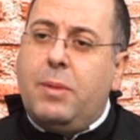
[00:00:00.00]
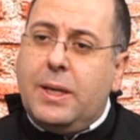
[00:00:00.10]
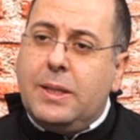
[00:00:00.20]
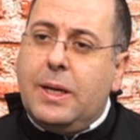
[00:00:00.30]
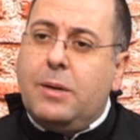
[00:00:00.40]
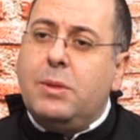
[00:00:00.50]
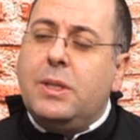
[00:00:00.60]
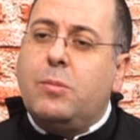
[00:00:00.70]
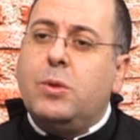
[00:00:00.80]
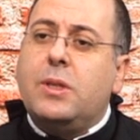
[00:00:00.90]
بعدها
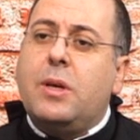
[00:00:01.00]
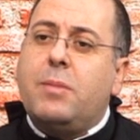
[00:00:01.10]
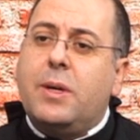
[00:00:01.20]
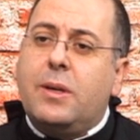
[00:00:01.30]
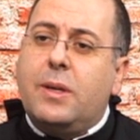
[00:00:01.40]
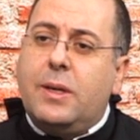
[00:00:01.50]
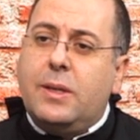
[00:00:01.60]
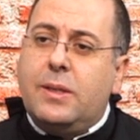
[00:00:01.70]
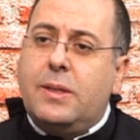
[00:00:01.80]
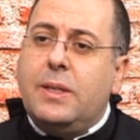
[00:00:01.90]
عملنا مؤتمر
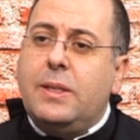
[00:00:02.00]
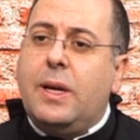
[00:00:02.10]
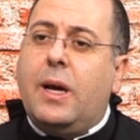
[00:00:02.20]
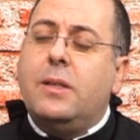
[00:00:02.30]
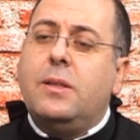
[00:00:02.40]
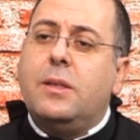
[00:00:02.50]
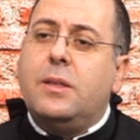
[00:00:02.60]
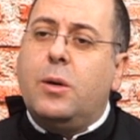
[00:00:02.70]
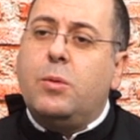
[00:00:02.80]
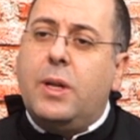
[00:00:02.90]
آه، تاني
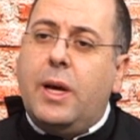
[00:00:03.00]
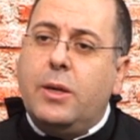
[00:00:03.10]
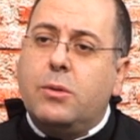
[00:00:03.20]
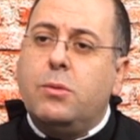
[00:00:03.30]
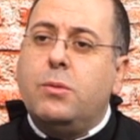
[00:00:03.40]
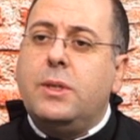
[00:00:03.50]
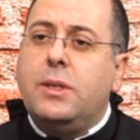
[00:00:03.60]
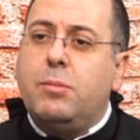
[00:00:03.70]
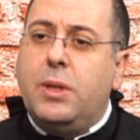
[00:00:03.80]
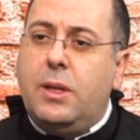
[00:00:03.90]
عن دور
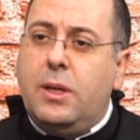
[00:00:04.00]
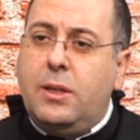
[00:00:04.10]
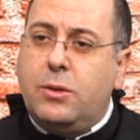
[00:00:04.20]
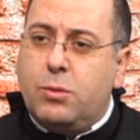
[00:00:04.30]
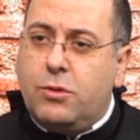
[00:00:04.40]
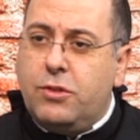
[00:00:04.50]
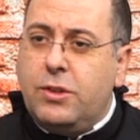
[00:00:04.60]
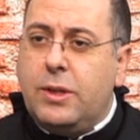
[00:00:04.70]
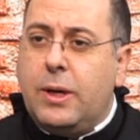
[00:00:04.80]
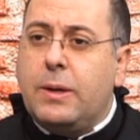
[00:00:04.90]
الأيقونة
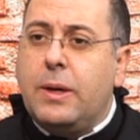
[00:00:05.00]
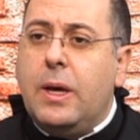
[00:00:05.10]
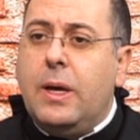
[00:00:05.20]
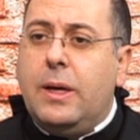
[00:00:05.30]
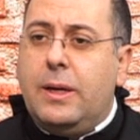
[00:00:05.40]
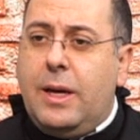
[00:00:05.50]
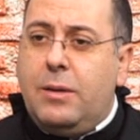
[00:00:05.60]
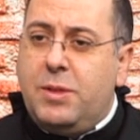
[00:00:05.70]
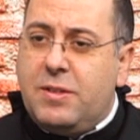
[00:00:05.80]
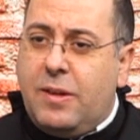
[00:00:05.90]
بالليتورجية آه،
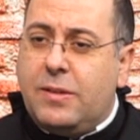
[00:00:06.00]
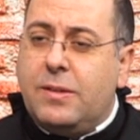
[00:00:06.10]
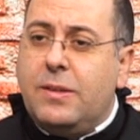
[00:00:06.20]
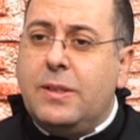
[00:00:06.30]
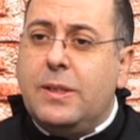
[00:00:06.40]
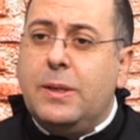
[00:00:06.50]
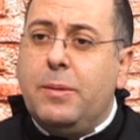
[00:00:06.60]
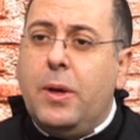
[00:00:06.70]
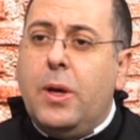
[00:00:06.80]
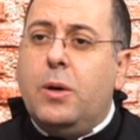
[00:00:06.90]

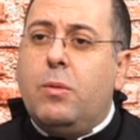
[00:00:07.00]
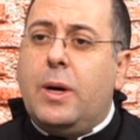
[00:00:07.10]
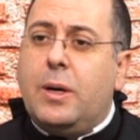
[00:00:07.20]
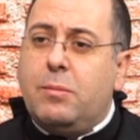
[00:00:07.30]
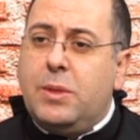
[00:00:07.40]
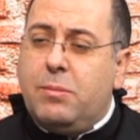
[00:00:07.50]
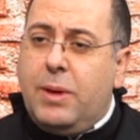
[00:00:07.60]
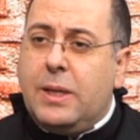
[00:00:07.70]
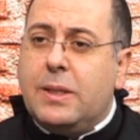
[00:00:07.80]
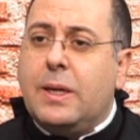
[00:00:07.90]
البيزنطية ومن
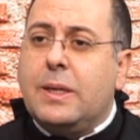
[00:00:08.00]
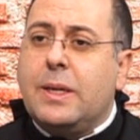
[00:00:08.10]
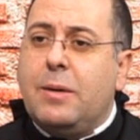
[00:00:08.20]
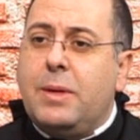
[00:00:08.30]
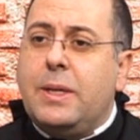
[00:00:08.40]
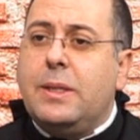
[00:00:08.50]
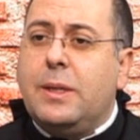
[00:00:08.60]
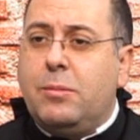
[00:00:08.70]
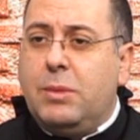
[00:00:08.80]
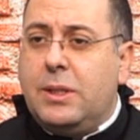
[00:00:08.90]
بعدها كمان
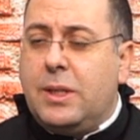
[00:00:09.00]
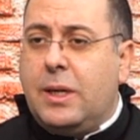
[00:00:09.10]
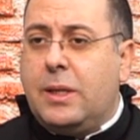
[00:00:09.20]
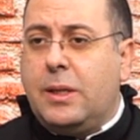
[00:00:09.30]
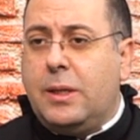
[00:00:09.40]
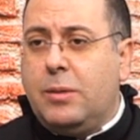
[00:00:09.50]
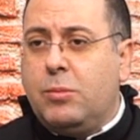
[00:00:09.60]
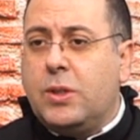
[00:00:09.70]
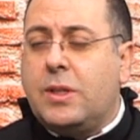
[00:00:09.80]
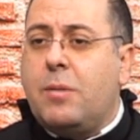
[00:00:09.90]
عملنا آه،
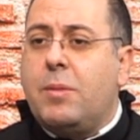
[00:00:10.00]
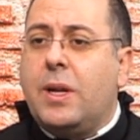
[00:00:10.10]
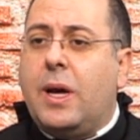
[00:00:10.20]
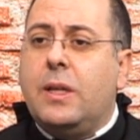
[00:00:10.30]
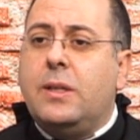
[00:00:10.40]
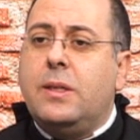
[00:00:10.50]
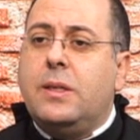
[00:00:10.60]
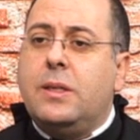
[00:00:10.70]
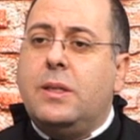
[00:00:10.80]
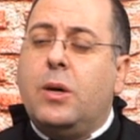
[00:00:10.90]
مؤتمر عن
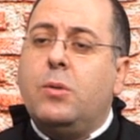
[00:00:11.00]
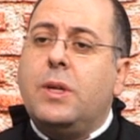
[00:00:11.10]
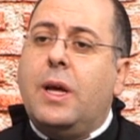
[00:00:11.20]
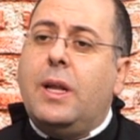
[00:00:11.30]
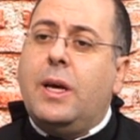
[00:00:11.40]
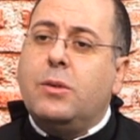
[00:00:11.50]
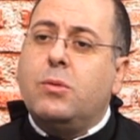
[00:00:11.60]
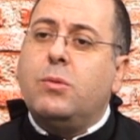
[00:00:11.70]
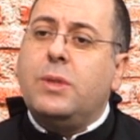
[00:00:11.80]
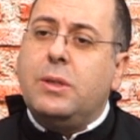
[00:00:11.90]
دور
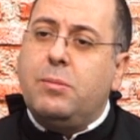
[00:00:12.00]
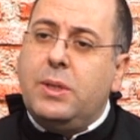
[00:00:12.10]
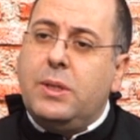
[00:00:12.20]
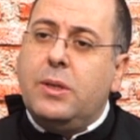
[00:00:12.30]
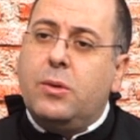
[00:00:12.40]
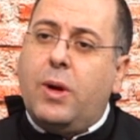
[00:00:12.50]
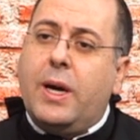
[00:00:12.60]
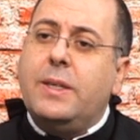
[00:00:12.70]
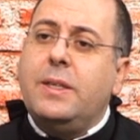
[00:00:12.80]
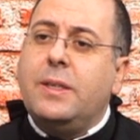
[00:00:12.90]
الأيقونة
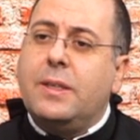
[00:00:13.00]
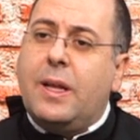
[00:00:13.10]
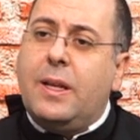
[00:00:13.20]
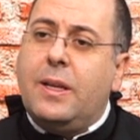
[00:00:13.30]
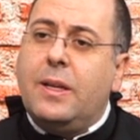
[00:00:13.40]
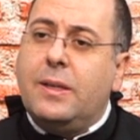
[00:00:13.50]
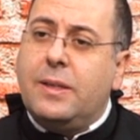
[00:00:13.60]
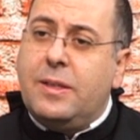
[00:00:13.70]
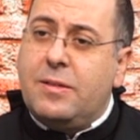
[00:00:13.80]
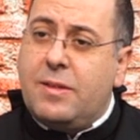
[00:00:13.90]
بروحانية
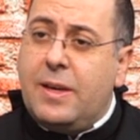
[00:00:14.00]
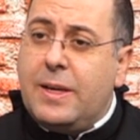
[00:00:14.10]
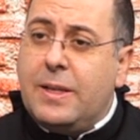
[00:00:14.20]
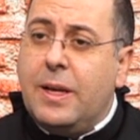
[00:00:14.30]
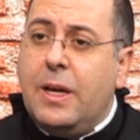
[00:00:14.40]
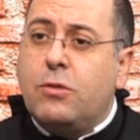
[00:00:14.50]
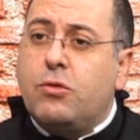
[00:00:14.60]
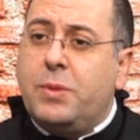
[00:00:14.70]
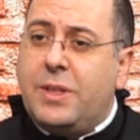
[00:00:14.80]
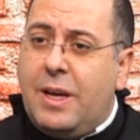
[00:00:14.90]
الإنسان
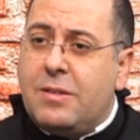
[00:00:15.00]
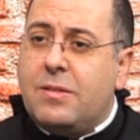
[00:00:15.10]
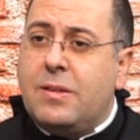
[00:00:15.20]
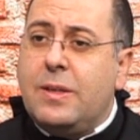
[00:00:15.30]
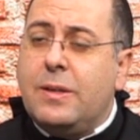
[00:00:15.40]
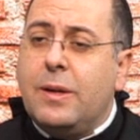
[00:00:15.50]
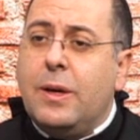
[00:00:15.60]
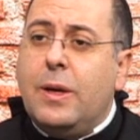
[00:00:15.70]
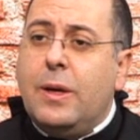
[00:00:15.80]
شو بتأثر